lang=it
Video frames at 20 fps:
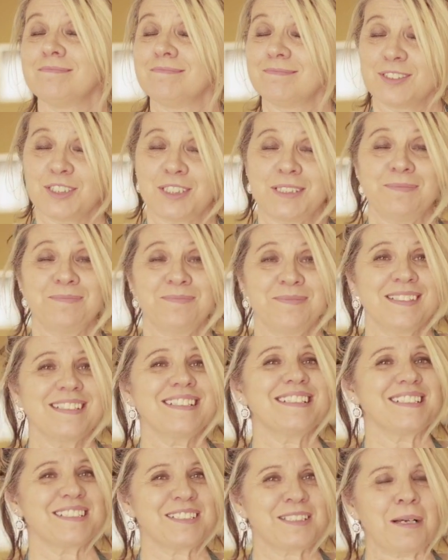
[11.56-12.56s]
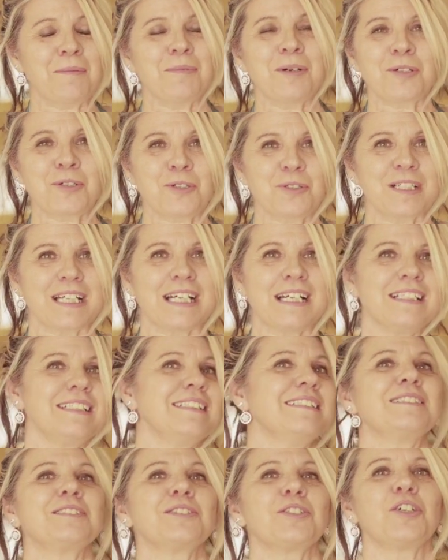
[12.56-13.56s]
Sì, siamo ancora
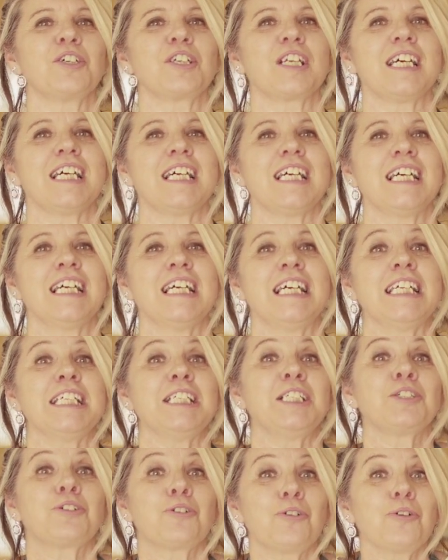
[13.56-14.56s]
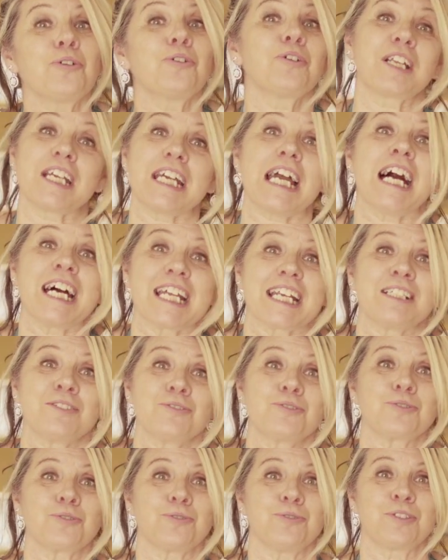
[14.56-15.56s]
in zona in colore
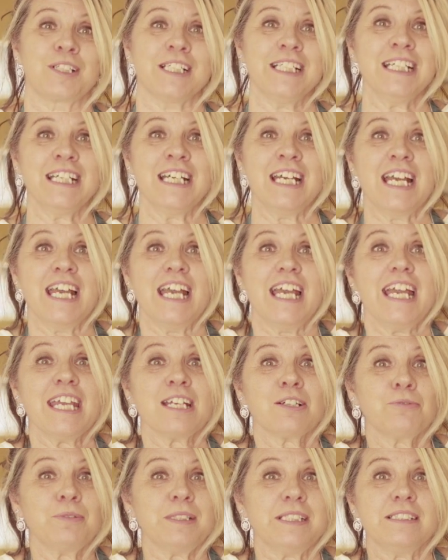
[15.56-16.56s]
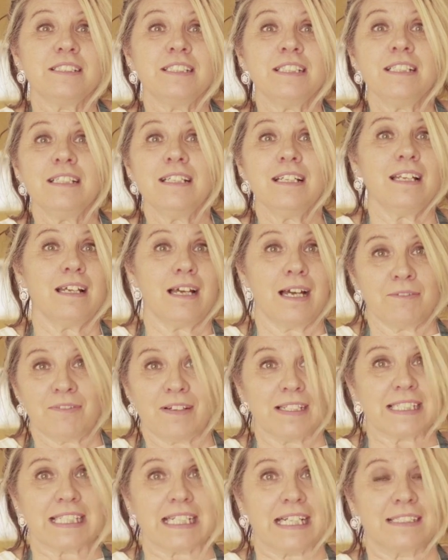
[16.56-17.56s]
arancione e quindi
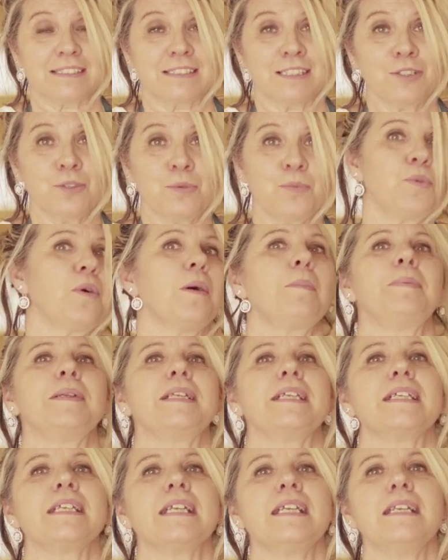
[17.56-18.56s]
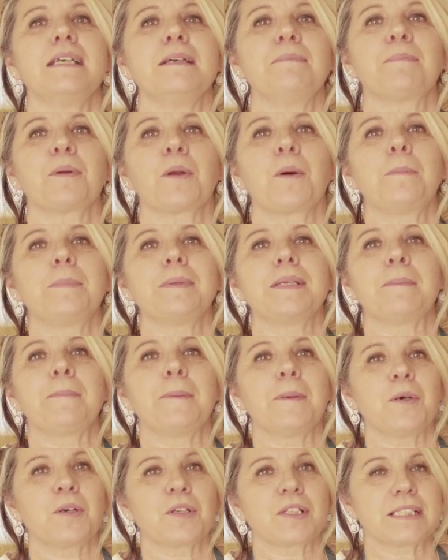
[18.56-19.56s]
Valgrande non può aprire le proprie
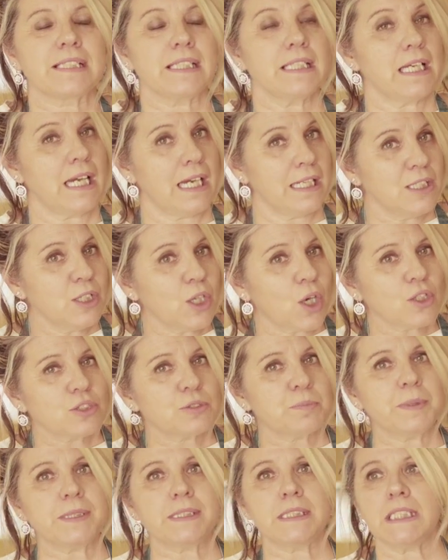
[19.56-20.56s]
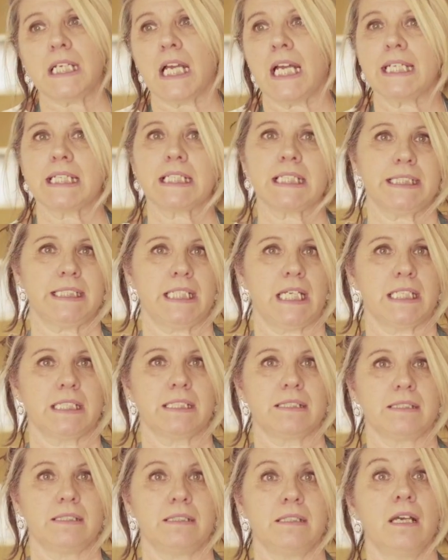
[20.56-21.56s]
porte agli ospiti, ai
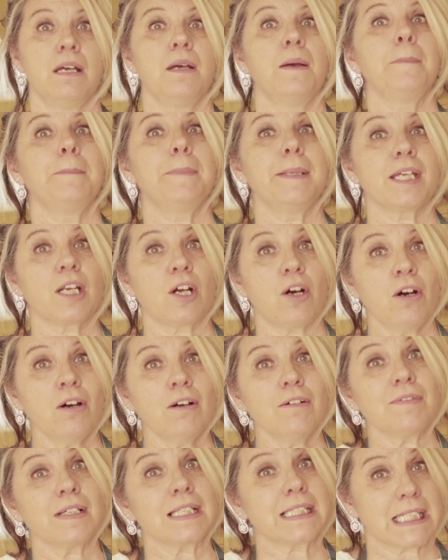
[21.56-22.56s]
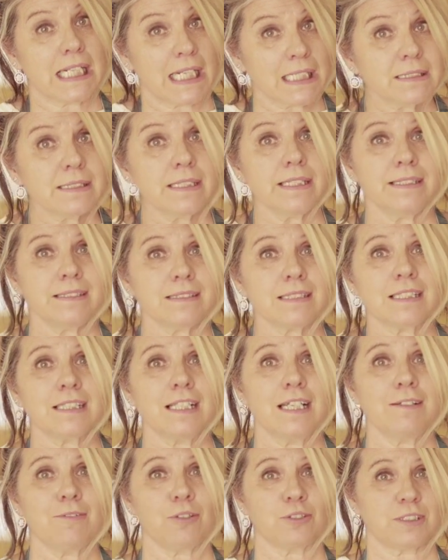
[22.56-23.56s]
clienti. Però Valgrande entra
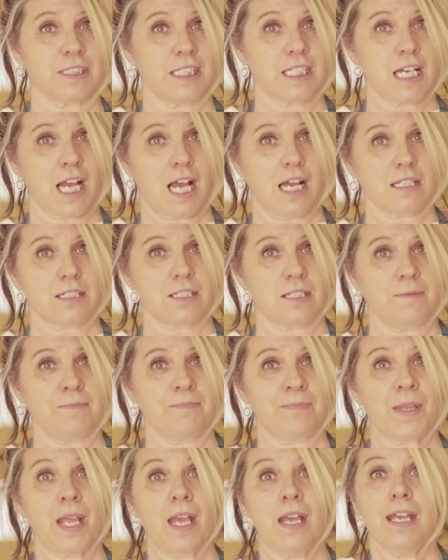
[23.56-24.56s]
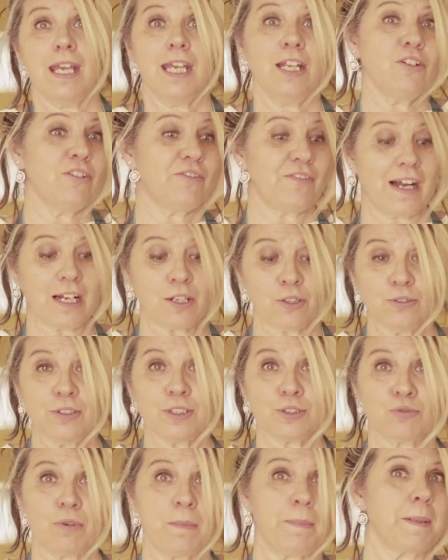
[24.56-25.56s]
nelle vostre case e lo fa con le
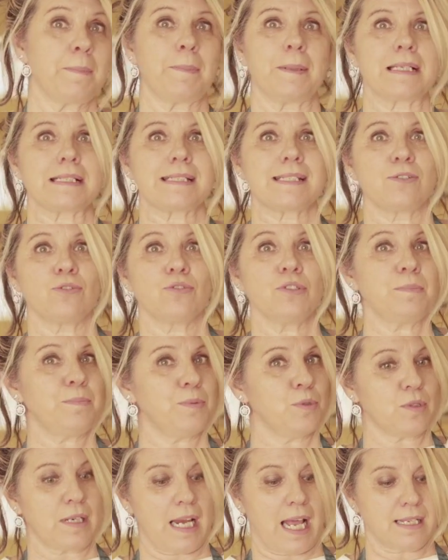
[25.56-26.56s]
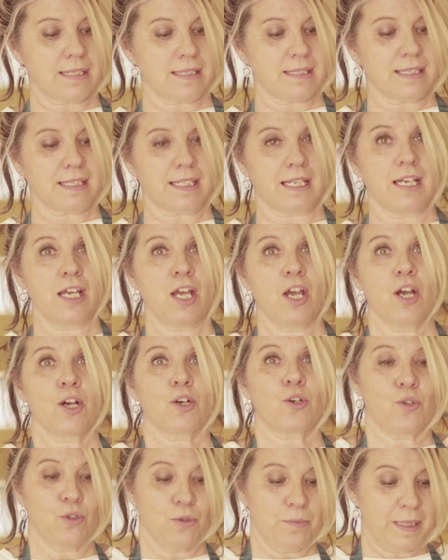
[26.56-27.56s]
sue preparazioni più classiche,
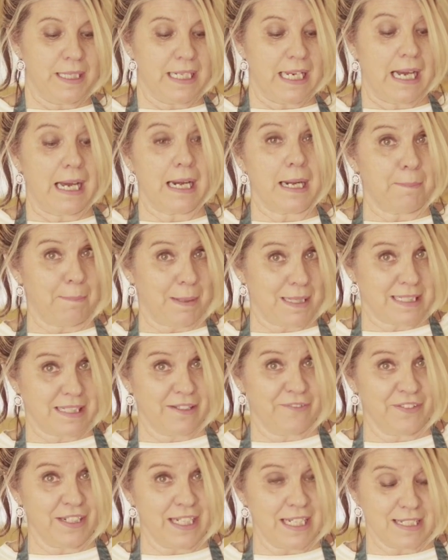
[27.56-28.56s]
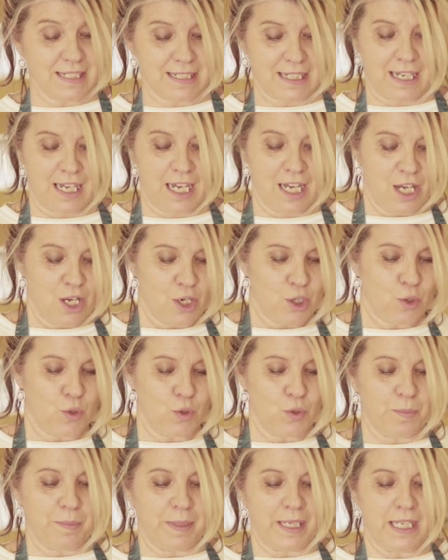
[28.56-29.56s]
come la, la pasta fresca,
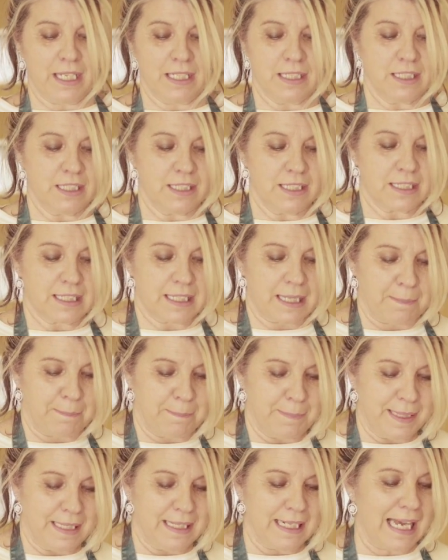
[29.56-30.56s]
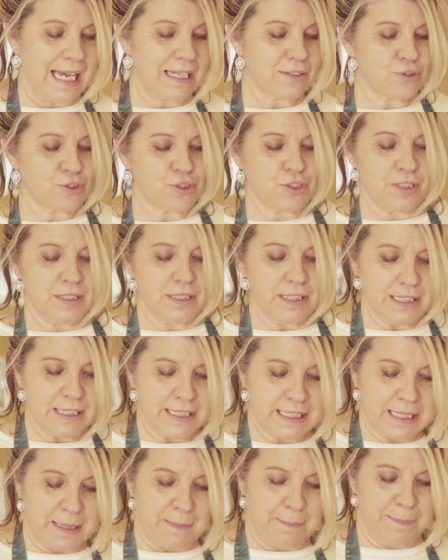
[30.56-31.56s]
come i cappellacci,
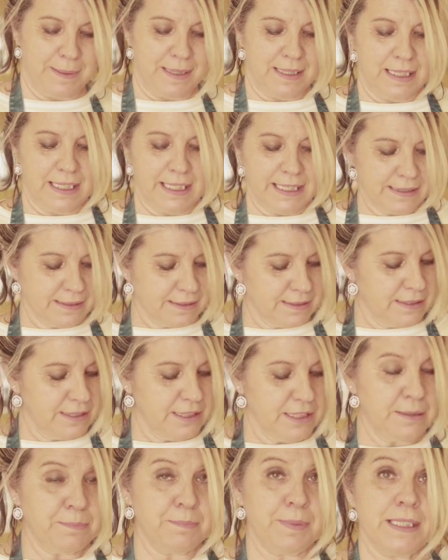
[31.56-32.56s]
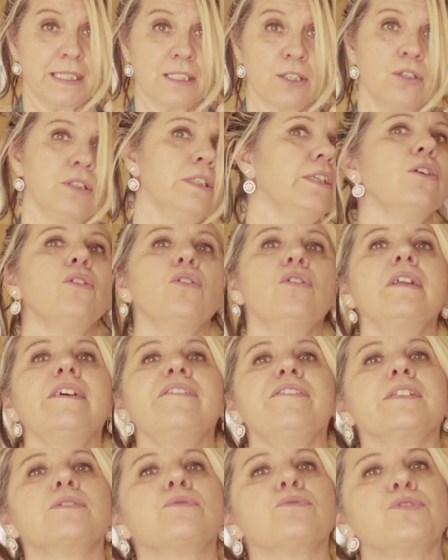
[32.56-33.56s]
i cappelletti, i bigoli o le
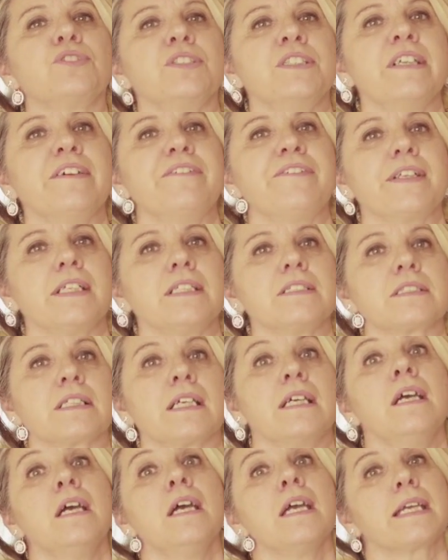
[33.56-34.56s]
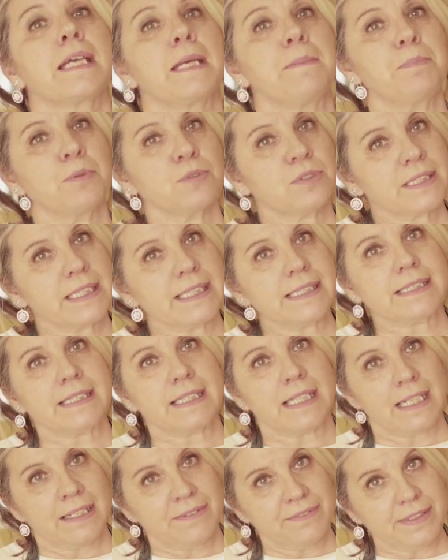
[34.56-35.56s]
fettuccine fresche, che
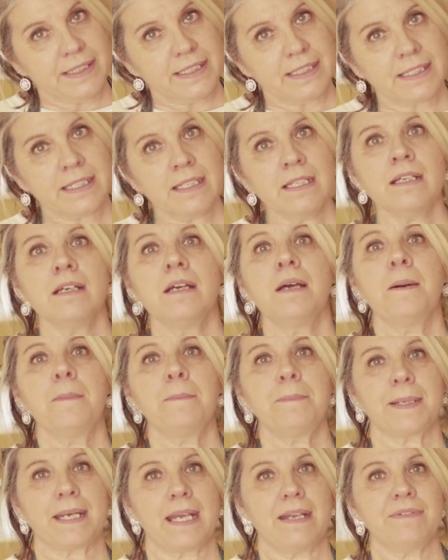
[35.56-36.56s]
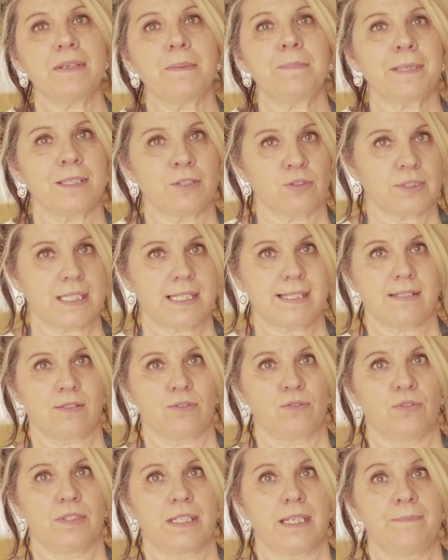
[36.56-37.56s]
potrete avere previa
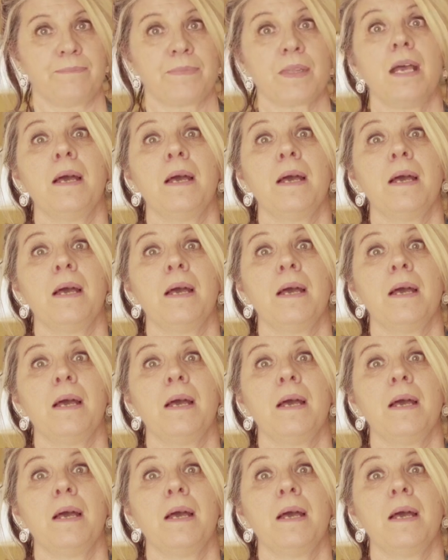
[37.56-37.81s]
prenotazione.